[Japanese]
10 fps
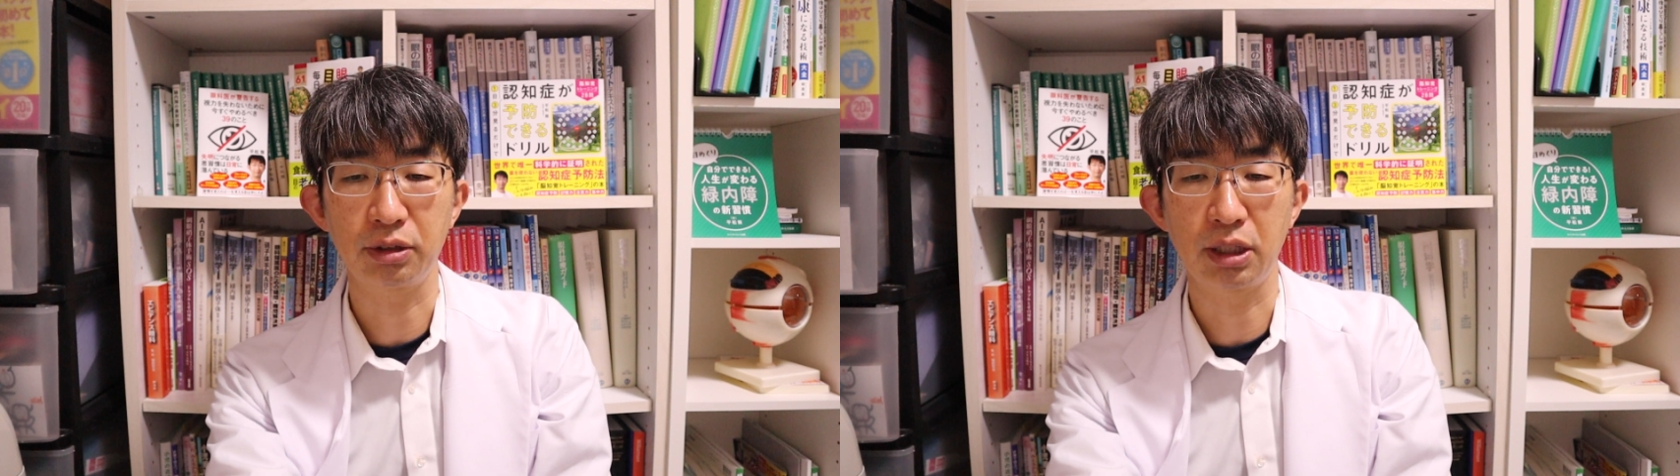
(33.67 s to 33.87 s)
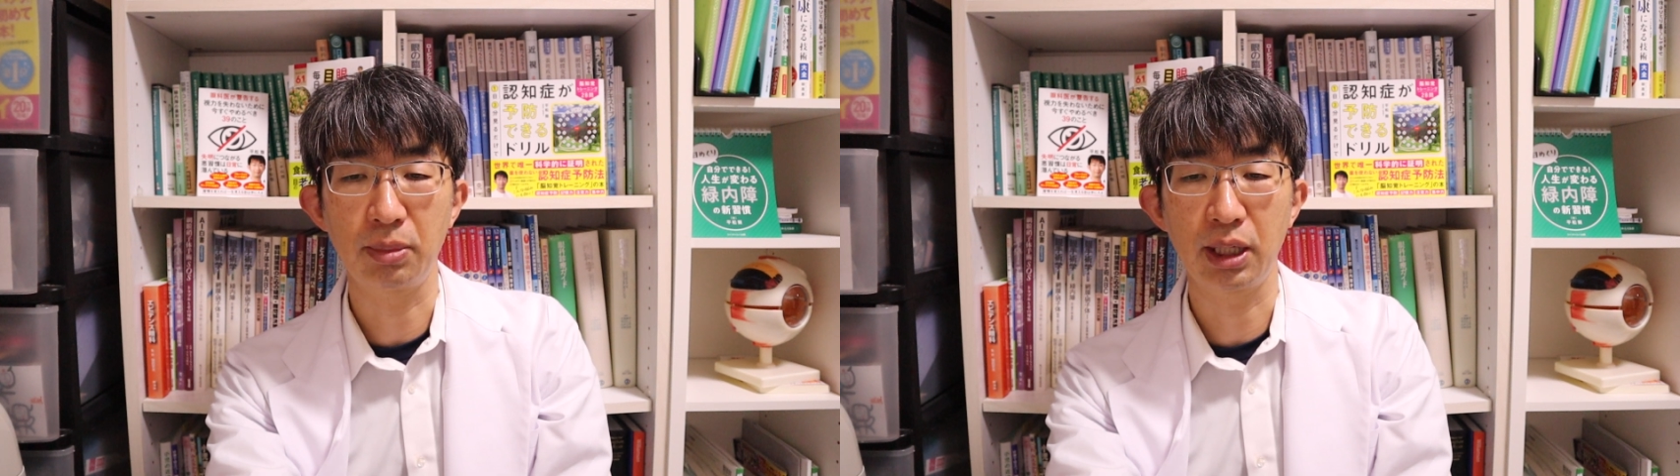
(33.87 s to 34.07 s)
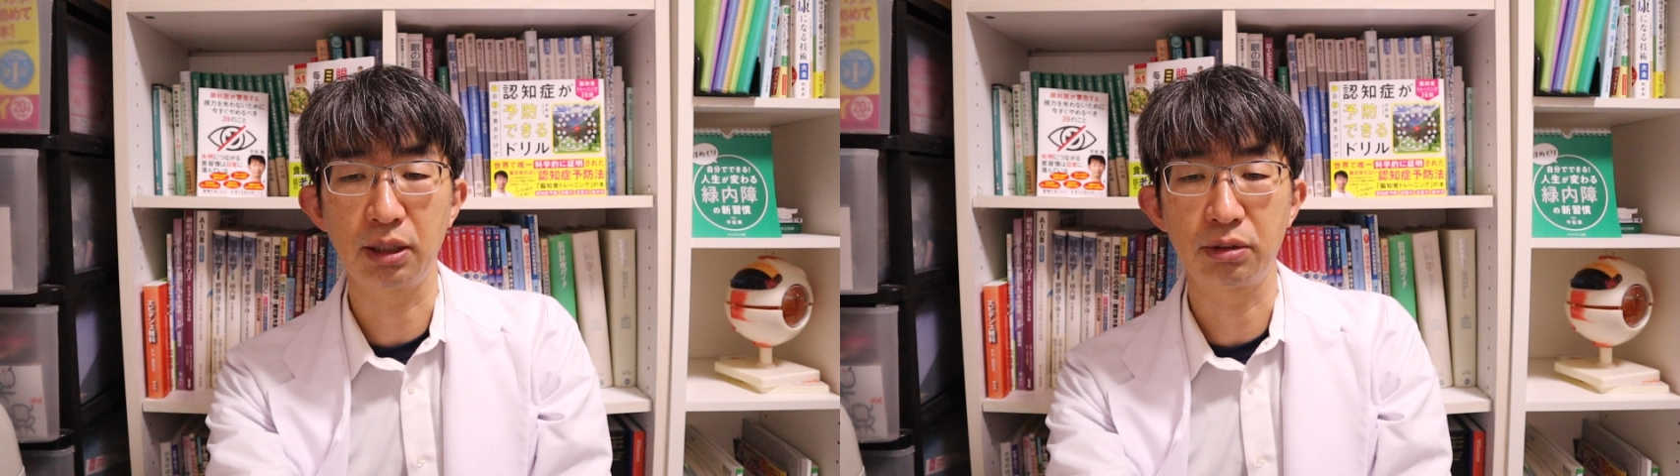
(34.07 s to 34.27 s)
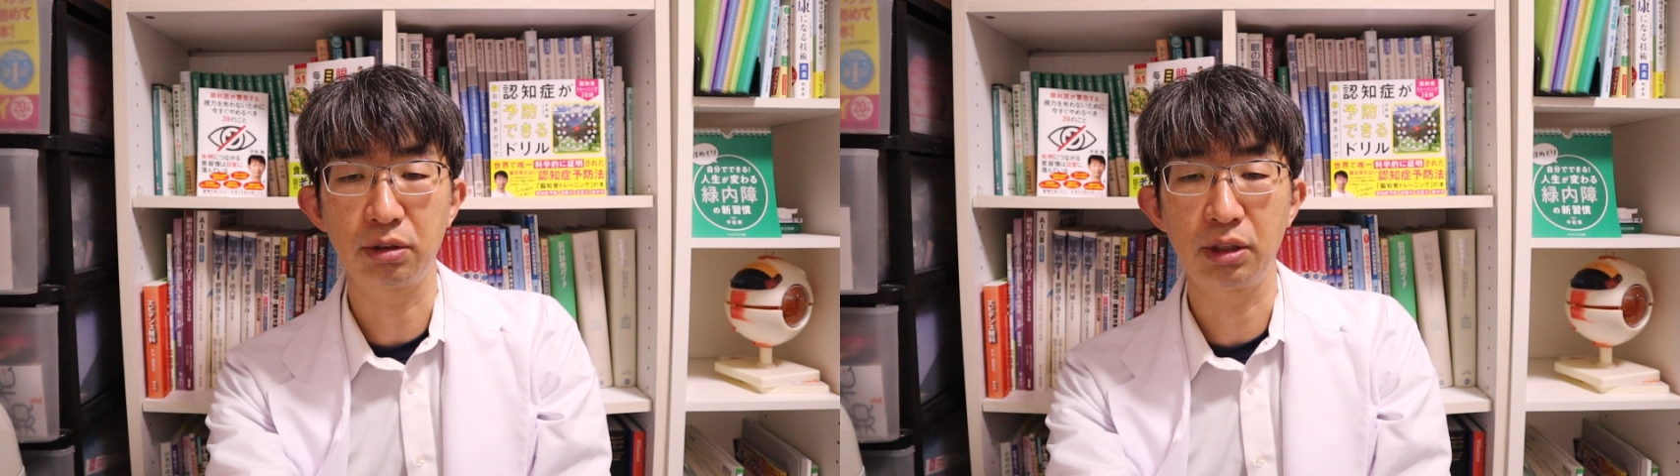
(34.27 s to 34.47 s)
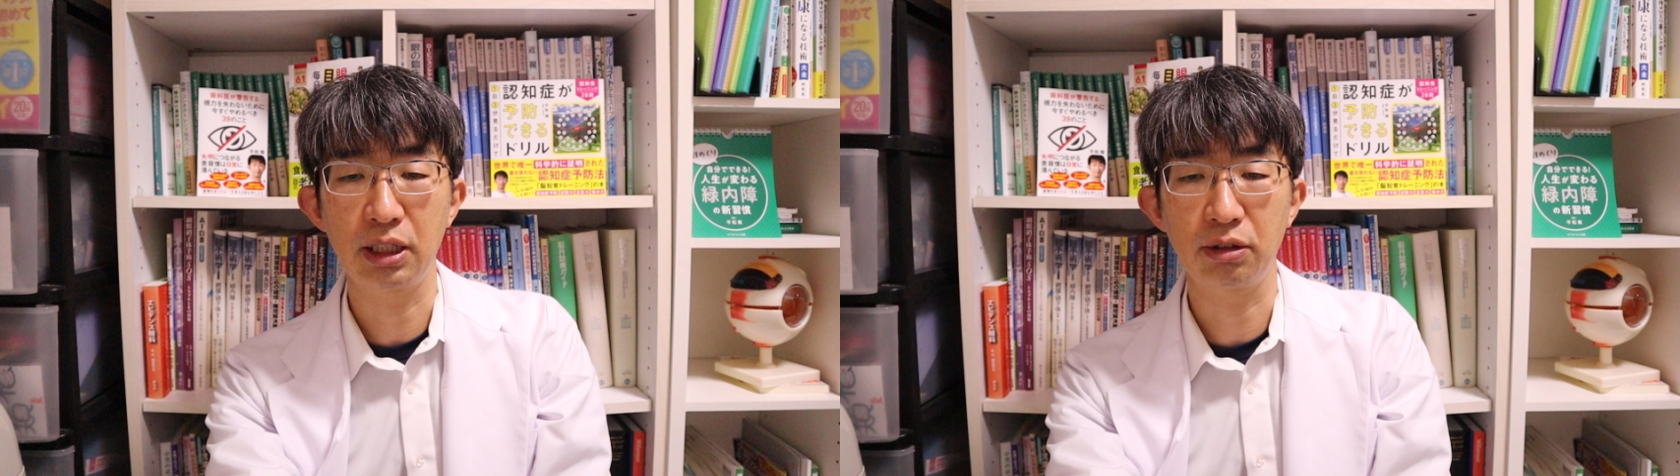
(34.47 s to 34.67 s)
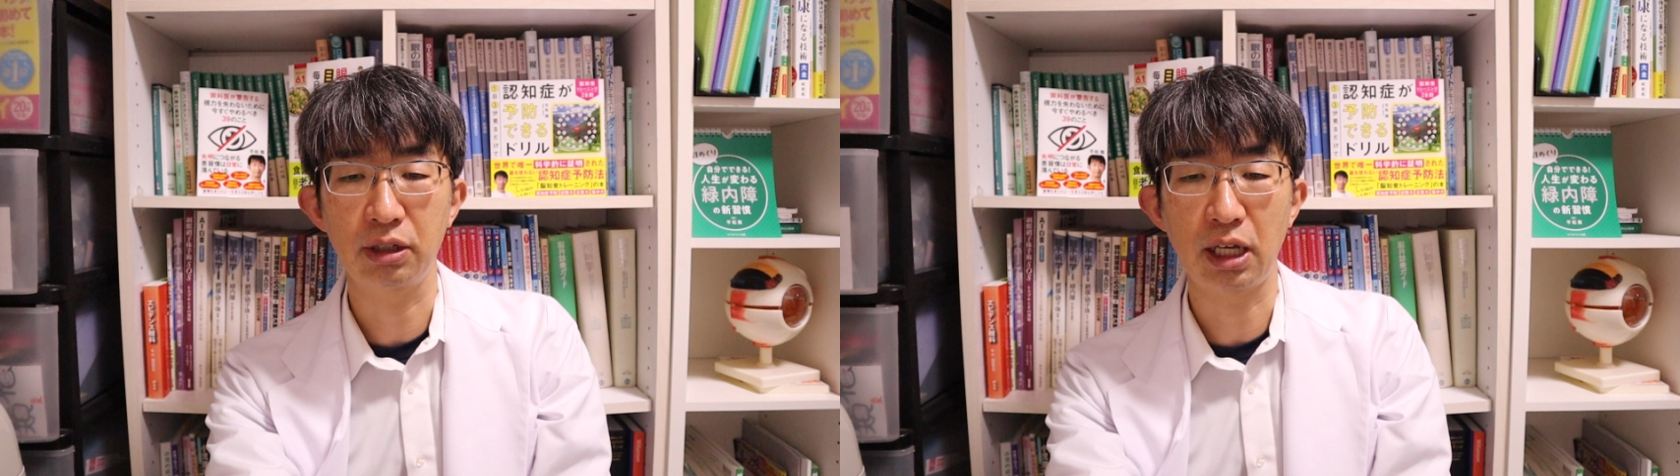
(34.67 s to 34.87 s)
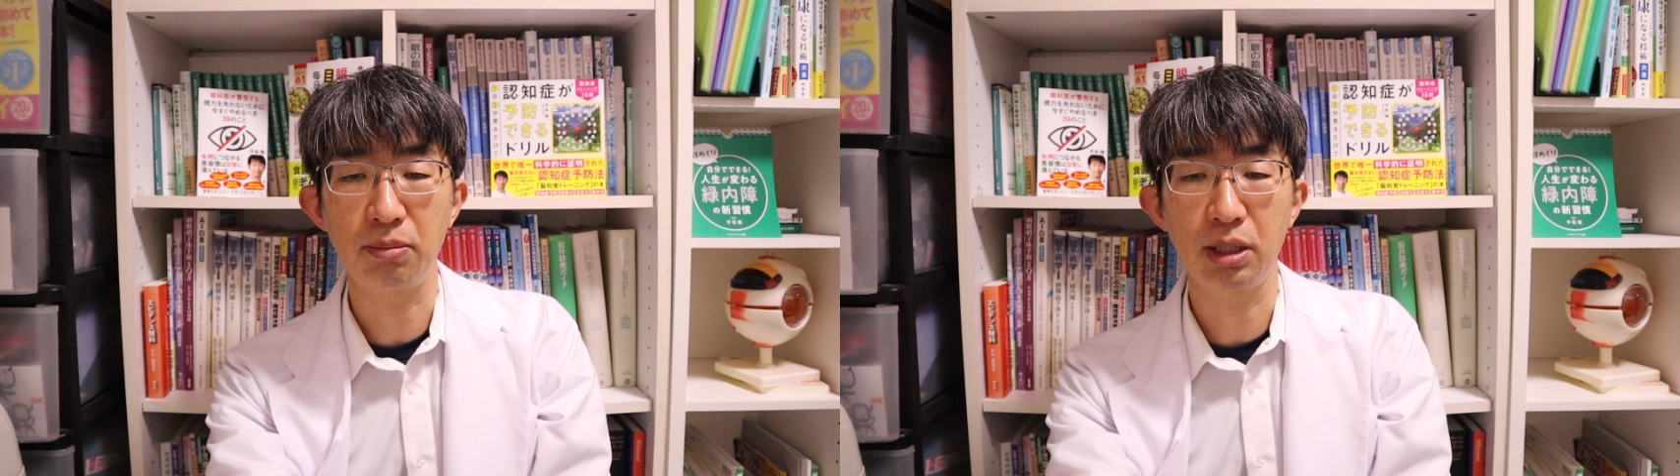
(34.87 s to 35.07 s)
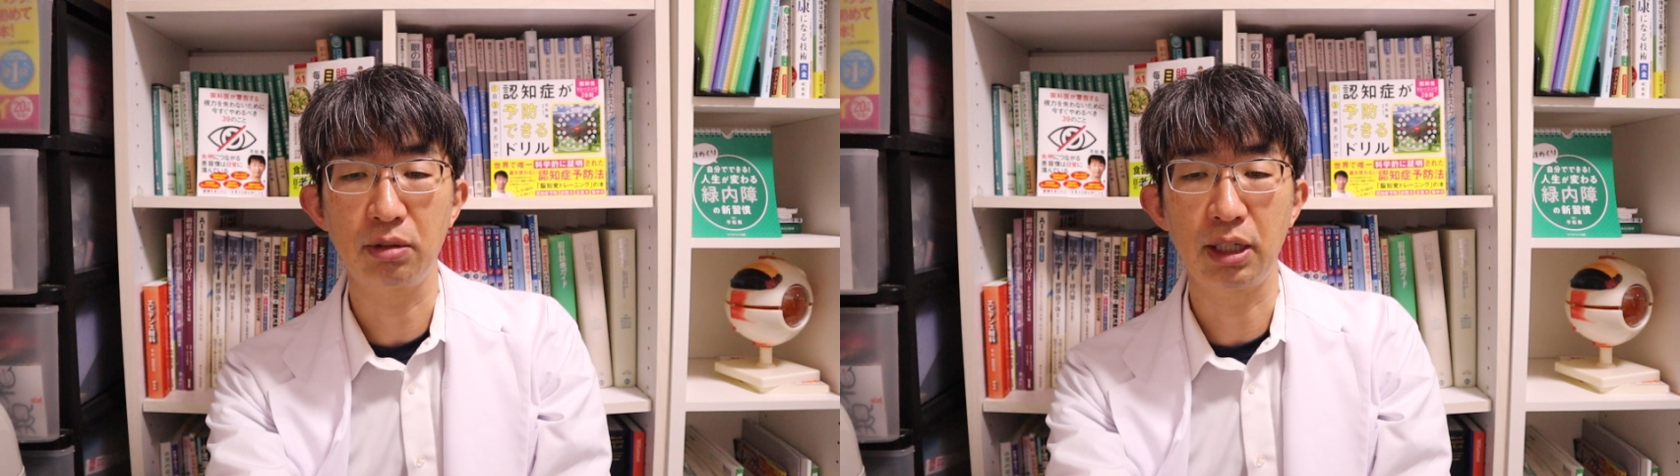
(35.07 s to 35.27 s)
そして眼鏡を作り直す
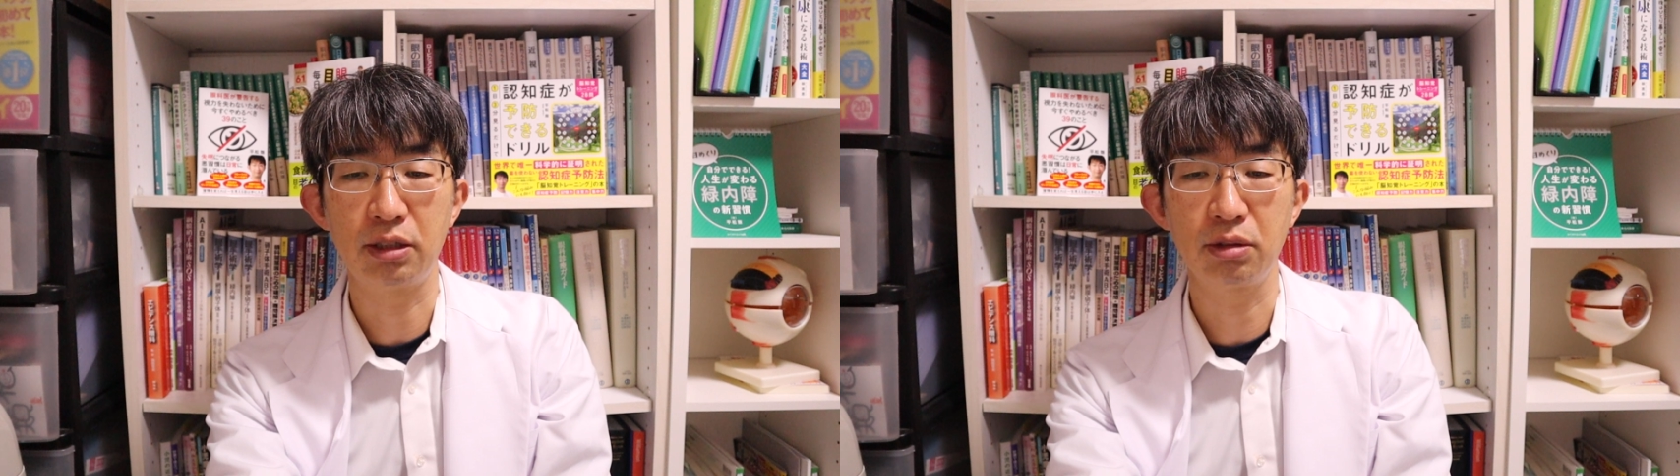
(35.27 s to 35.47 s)
タイミングはい